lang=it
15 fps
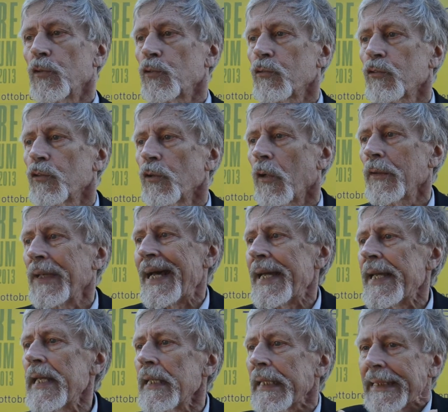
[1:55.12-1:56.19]
tu non
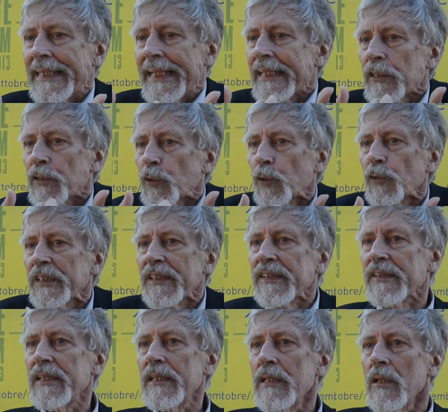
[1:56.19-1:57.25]
hai dentro di
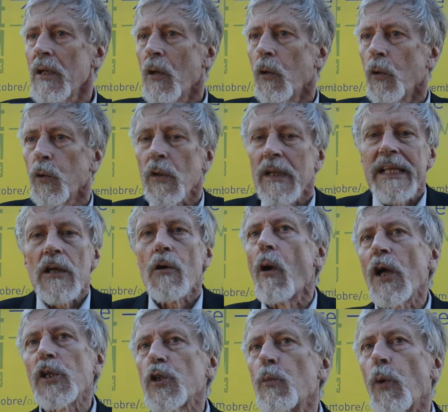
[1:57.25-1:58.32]
te un
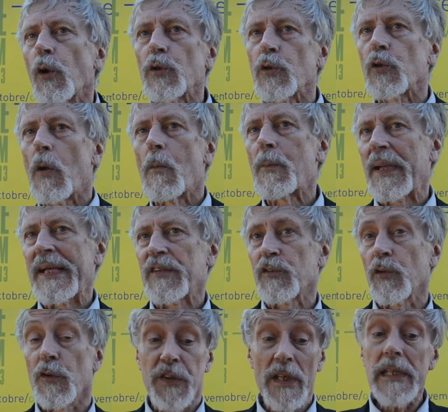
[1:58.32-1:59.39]
linguaggio molto
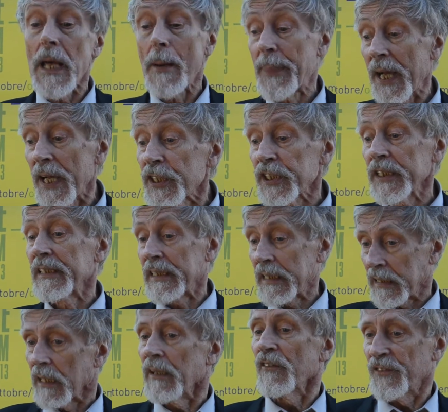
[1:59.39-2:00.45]
complesso, sei capace
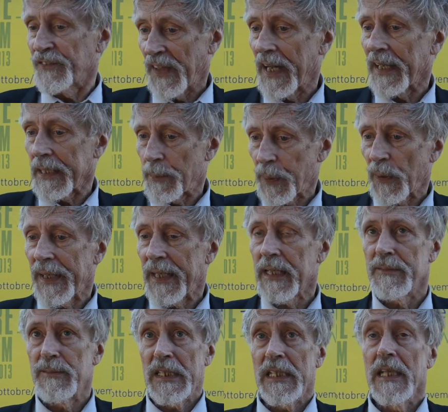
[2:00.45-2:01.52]
di fare
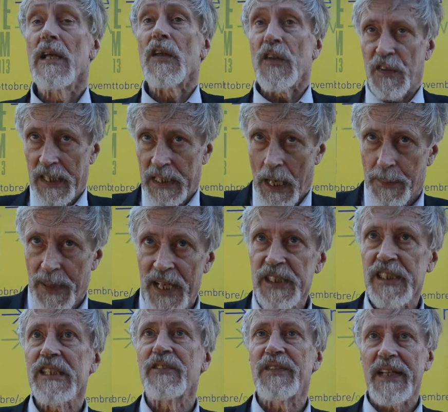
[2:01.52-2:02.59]
poemi, sei
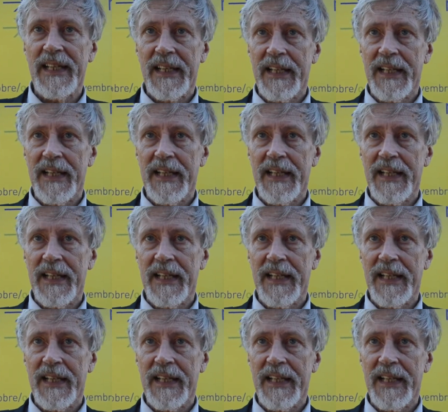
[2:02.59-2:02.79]
capace di fare